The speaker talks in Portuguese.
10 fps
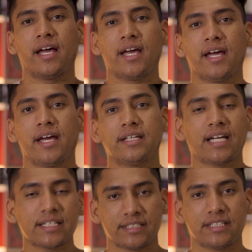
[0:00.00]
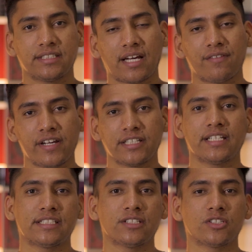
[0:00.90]
É, já, se, já veja
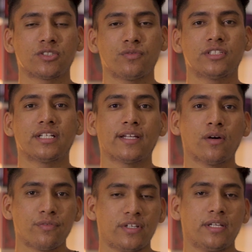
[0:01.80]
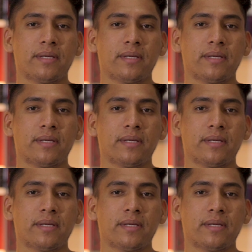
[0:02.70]
esse nosso vídeo até o fim,